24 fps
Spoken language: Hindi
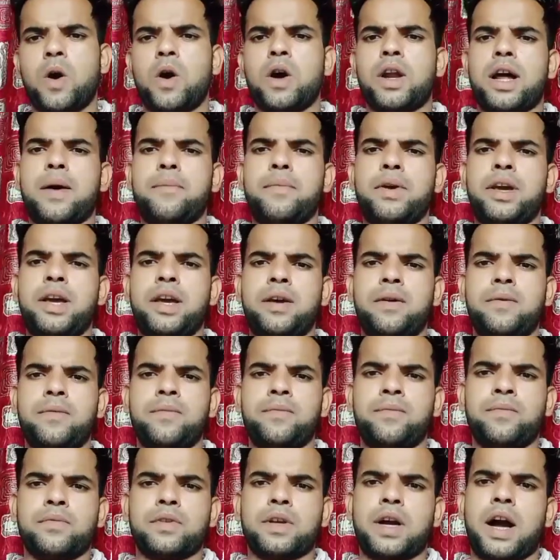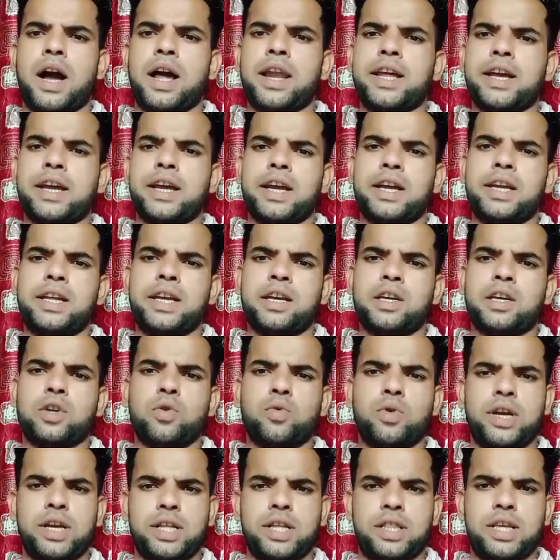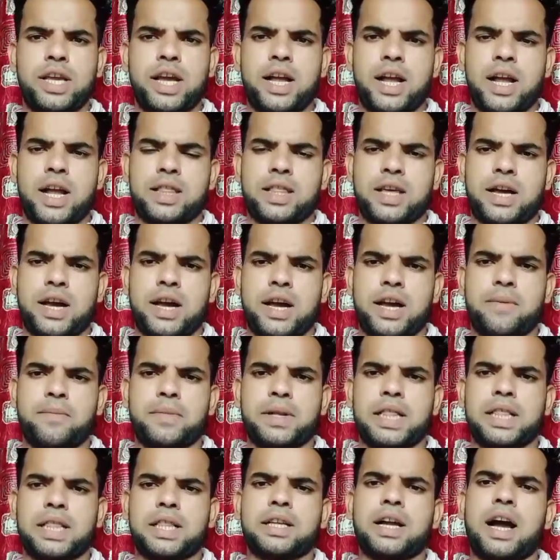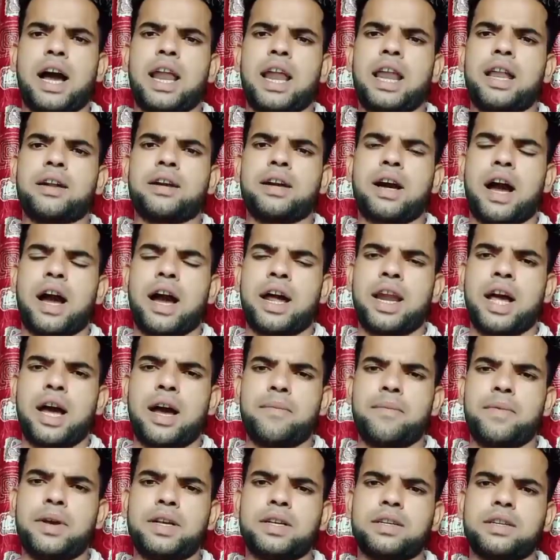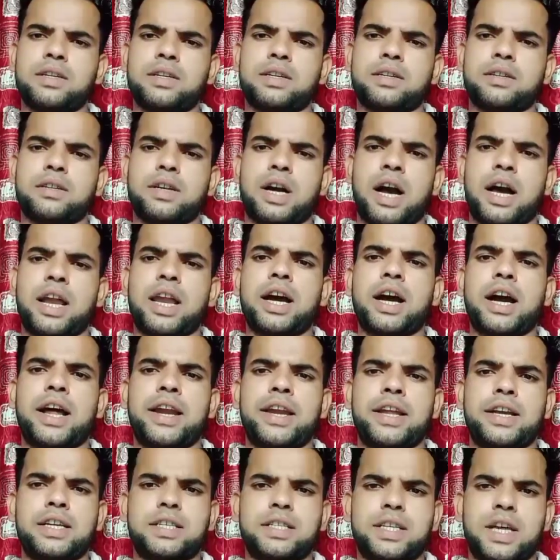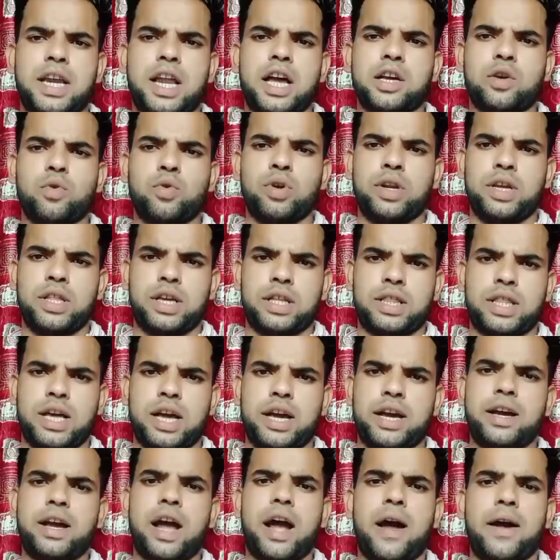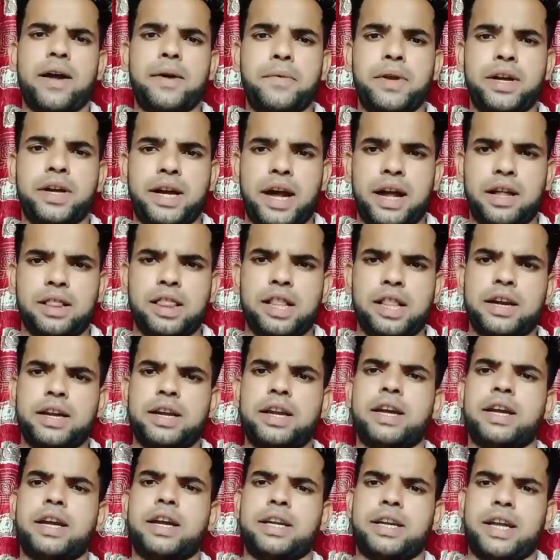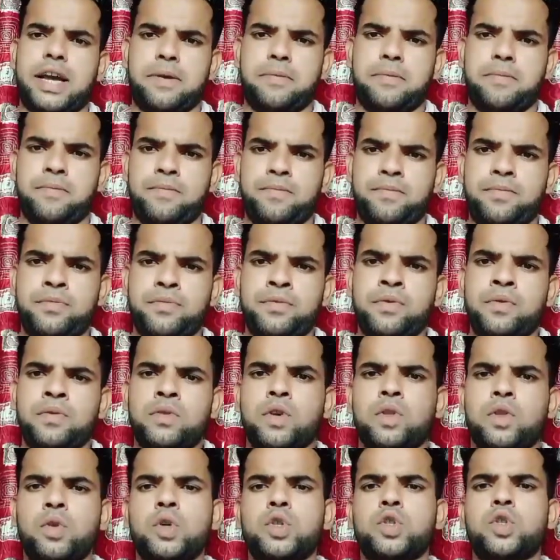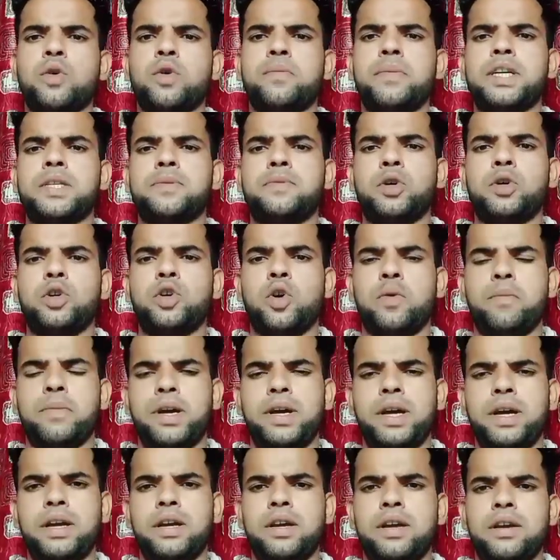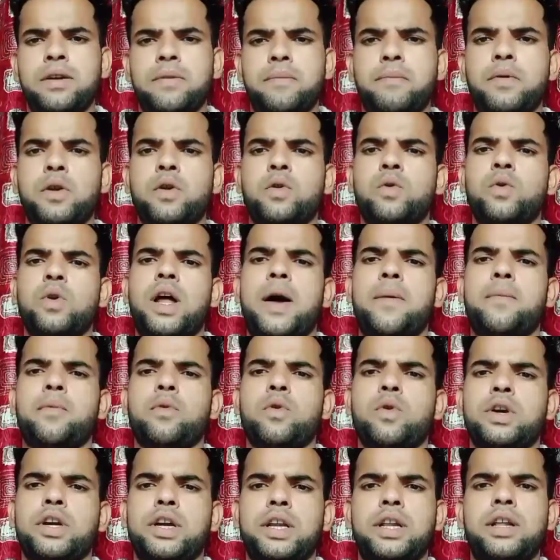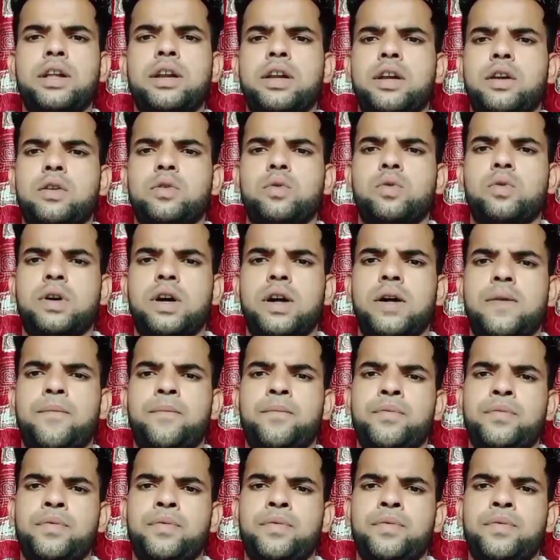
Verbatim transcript: और हमें खाने के लिए क्यों नहीं दिया जाता है मत खाना हमें खाना खाने की सलाह क्यों नहीं देता है आई कैद लगने के टाइम तो दोस्तों मैं इस वीडियो में बिल्कुल आपको क्लियर कर दूँगा